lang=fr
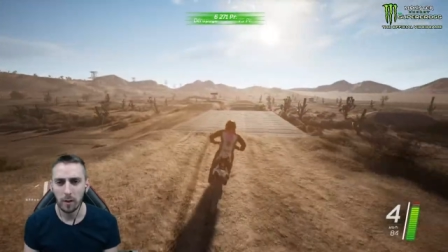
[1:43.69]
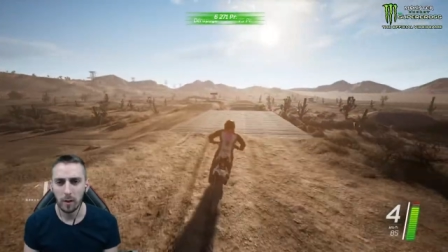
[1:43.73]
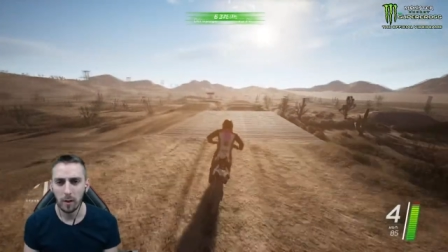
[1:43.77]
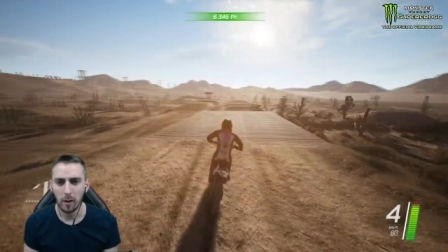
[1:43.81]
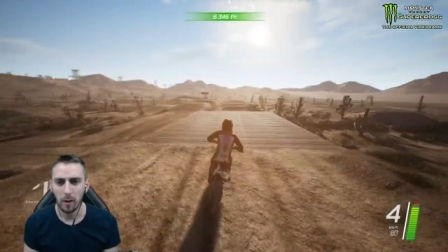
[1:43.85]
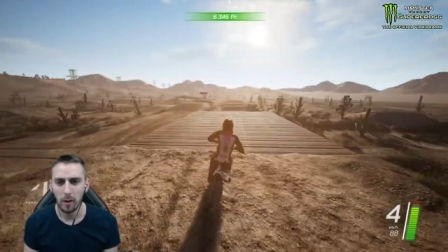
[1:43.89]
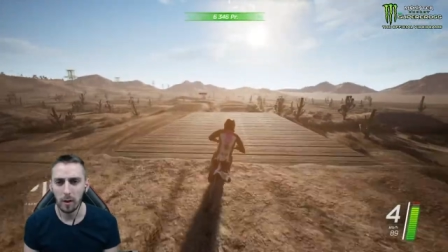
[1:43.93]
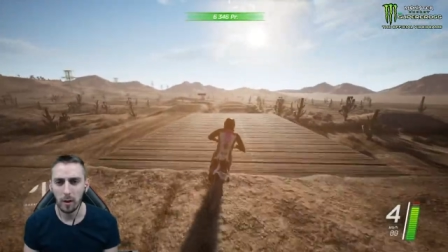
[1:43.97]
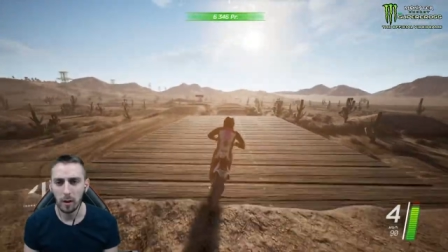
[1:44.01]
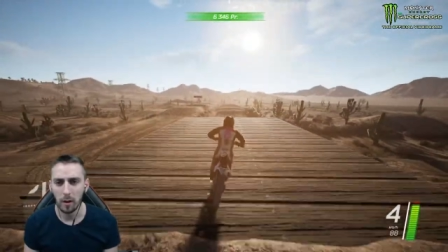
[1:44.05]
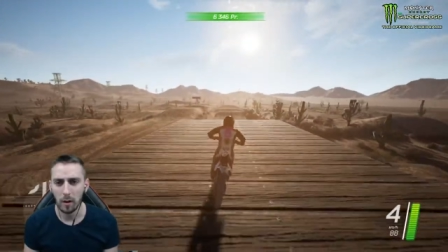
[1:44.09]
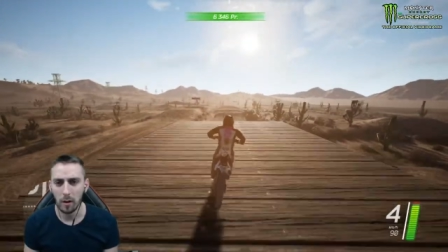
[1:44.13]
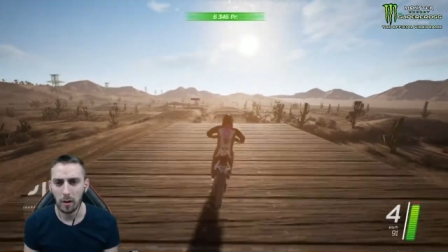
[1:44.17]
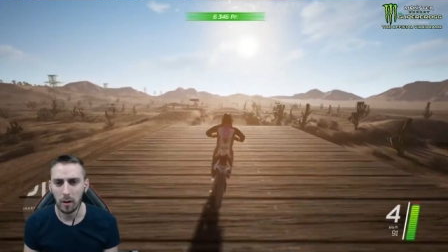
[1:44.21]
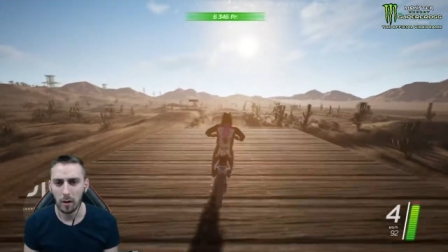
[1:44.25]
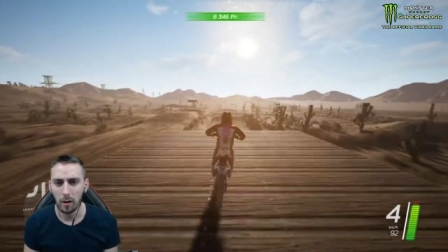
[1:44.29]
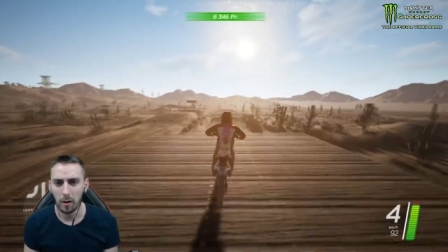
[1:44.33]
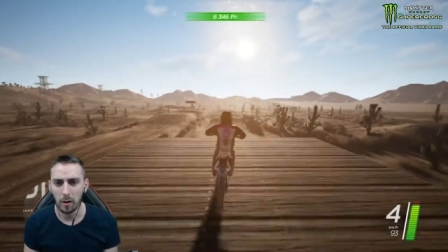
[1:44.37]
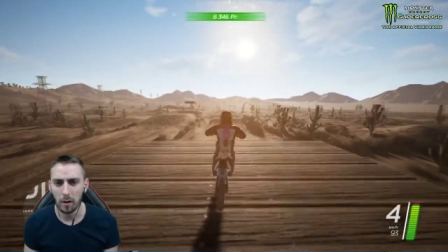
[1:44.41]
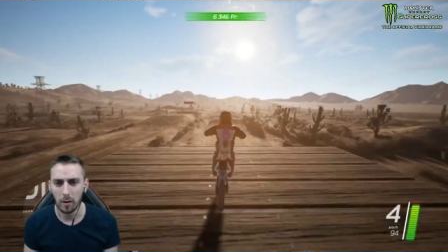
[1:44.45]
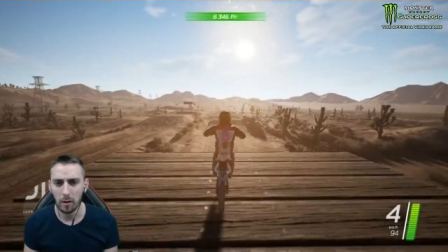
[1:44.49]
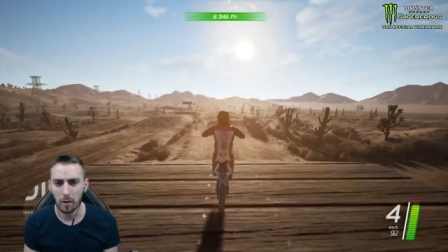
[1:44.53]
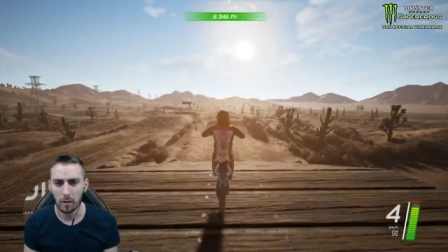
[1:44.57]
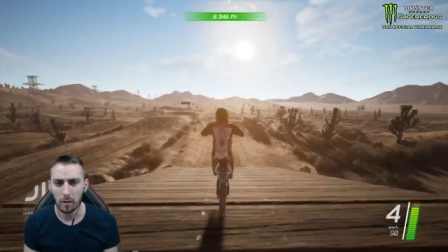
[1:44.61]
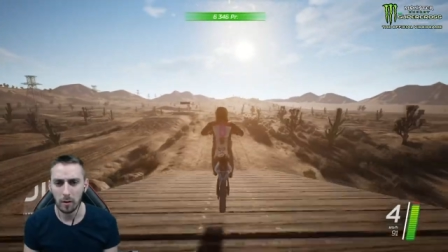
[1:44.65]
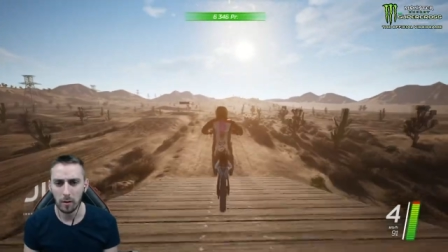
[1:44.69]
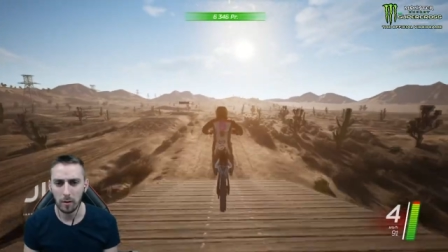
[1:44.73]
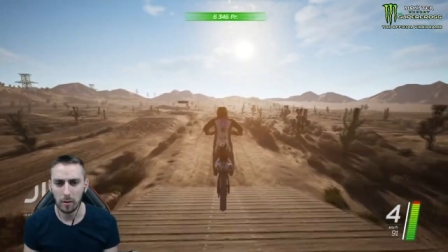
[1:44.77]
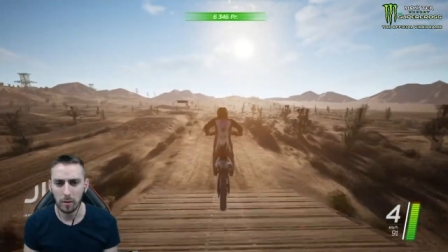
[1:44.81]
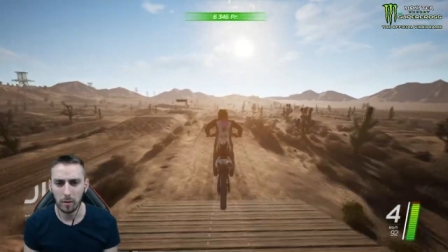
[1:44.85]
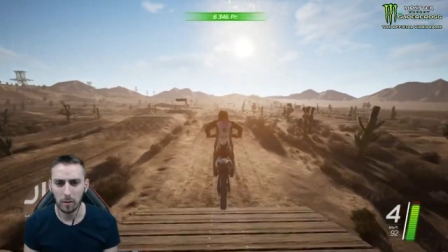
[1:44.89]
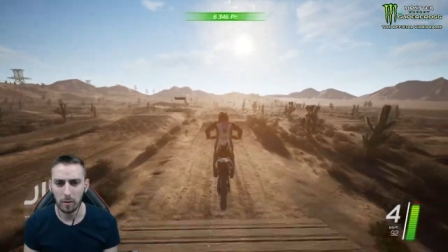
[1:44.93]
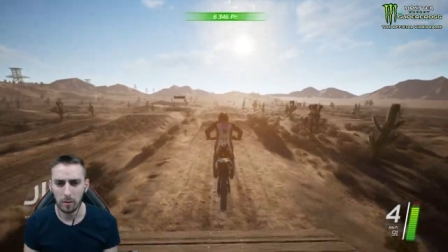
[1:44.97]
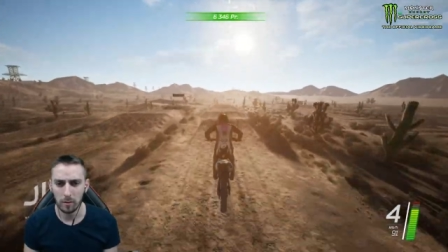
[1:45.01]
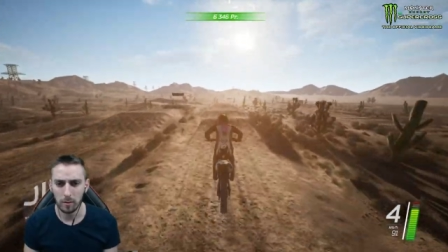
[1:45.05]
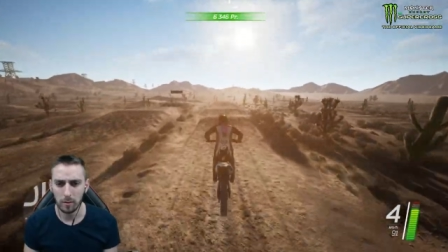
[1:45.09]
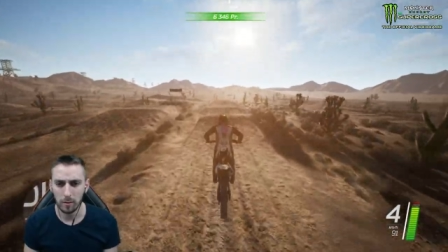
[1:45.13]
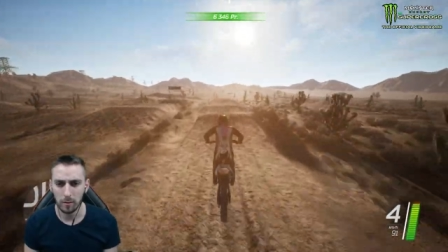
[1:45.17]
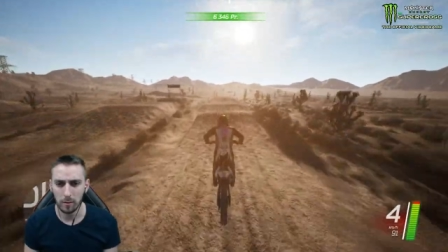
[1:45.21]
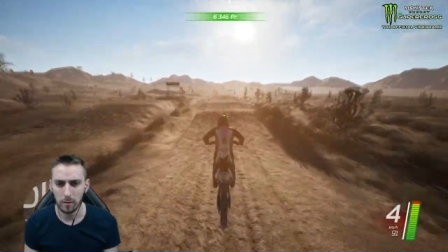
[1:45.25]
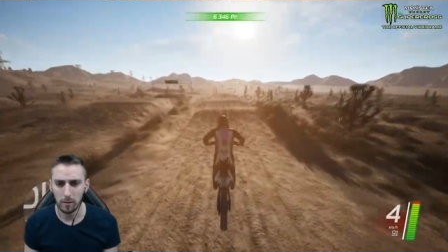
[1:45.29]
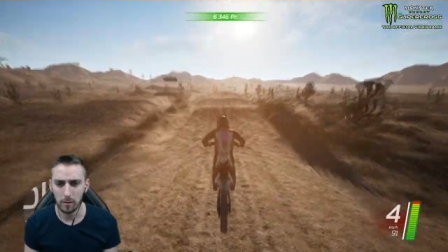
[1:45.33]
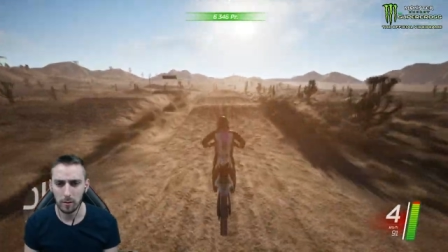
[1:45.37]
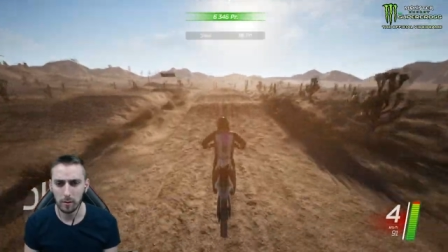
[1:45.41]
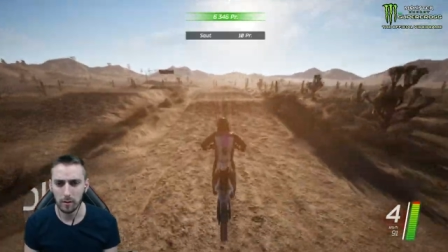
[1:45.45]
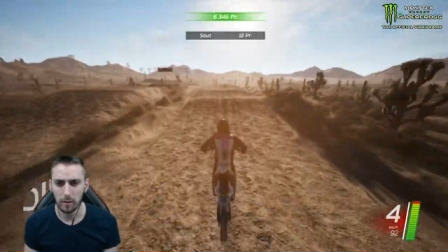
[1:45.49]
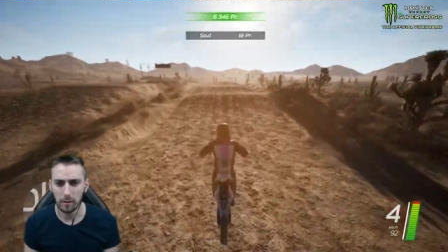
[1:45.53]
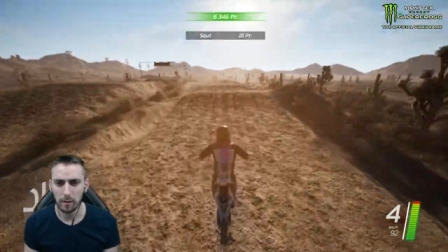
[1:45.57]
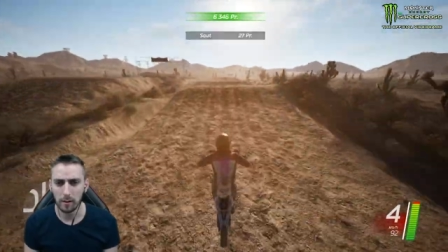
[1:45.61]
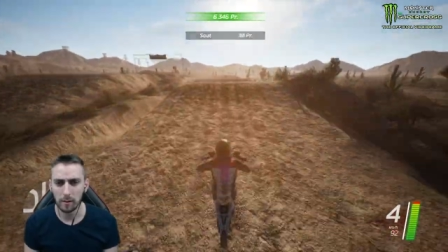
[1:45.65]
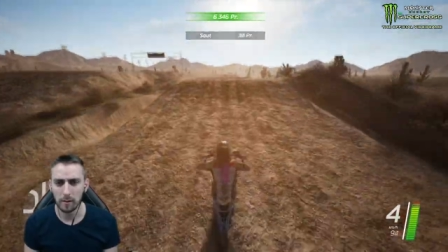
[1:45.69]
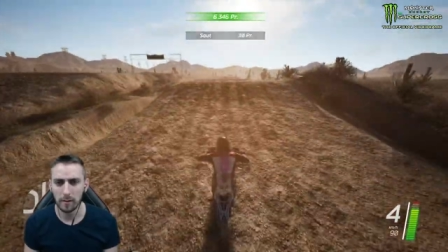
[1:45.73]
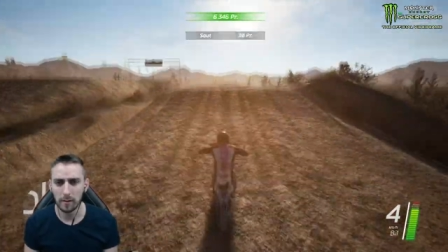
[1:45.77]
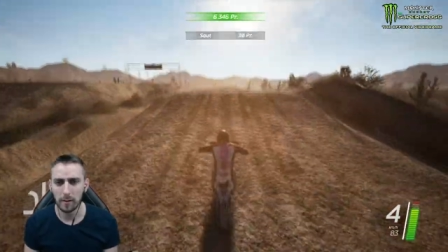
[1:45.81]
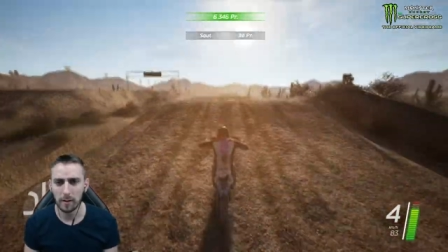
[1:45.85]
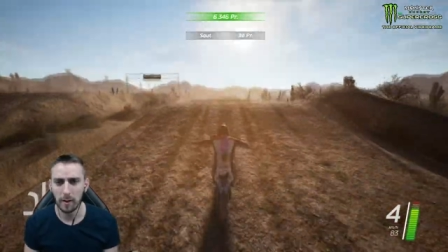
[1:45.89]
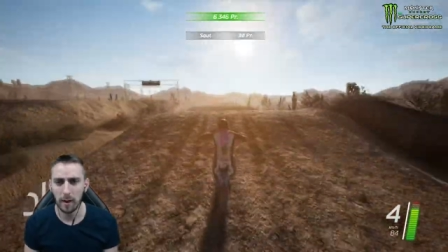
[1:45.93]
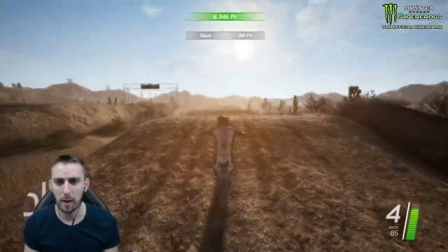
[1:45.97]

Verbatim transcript: Euh, c'est